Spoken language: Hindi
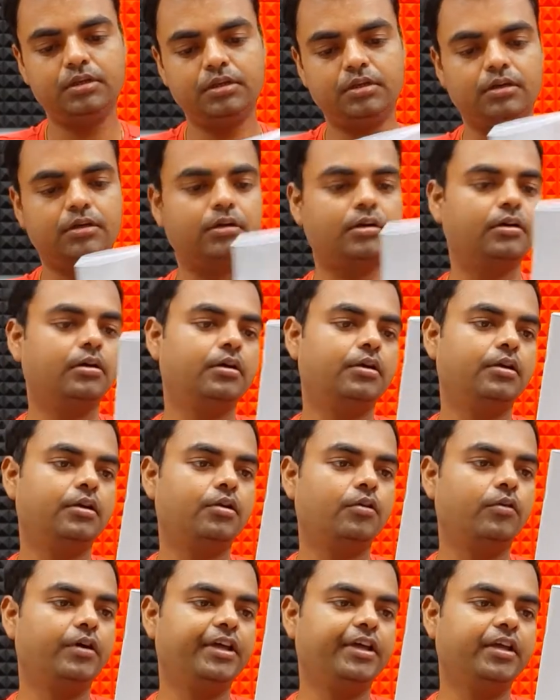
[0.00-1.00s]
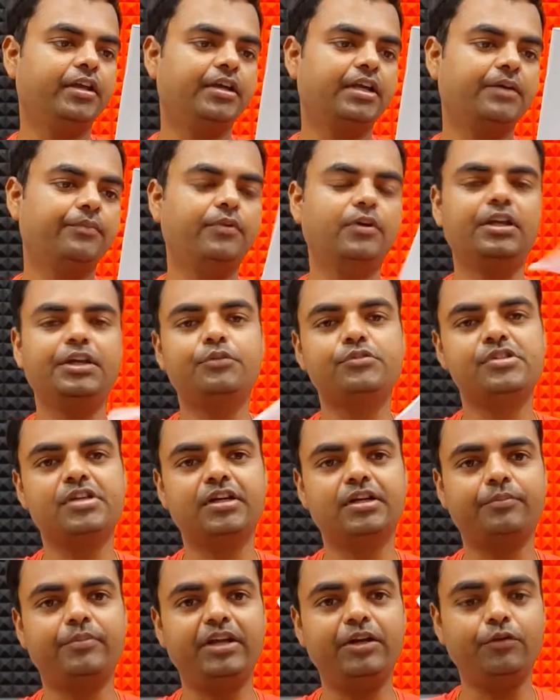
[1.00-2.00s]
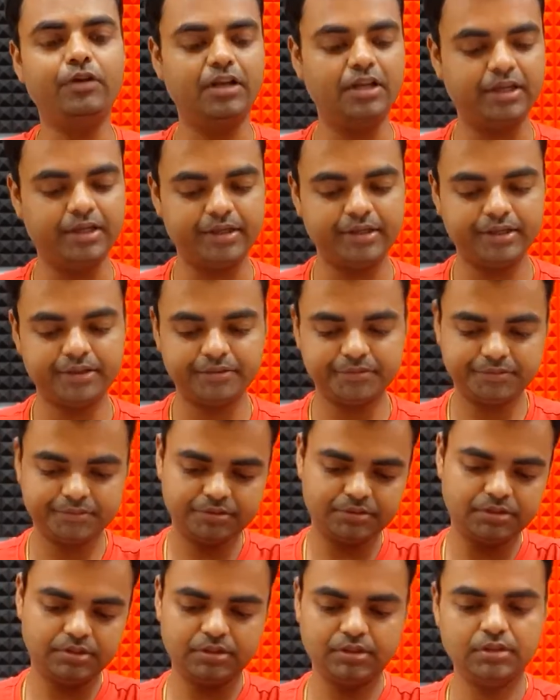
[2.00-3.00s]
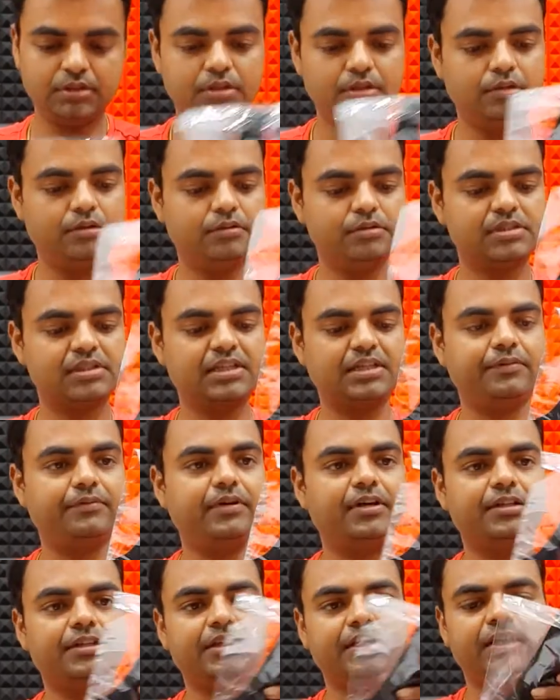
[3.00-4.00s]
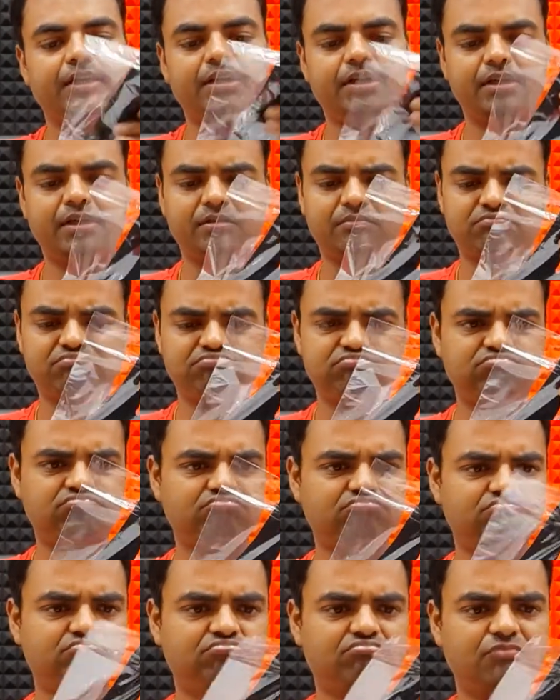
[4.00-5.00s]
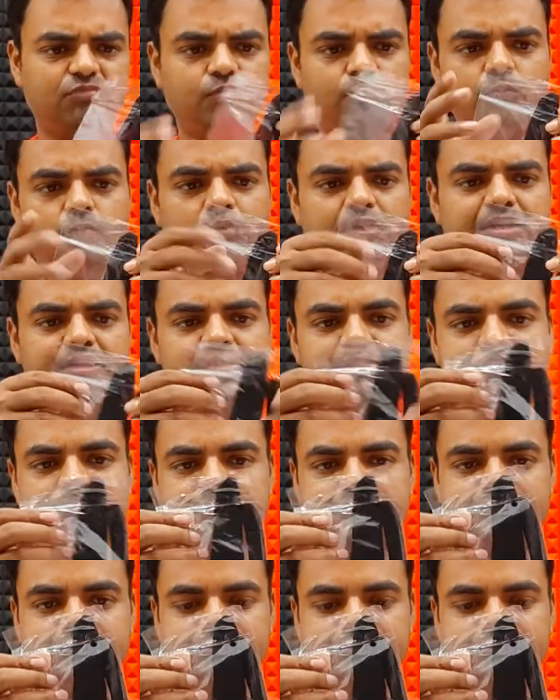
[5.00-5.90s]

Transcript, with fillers: ड्राइंग टेबल यूज़र मैनुअल है उसके बाद ये व्हाट इज़ इट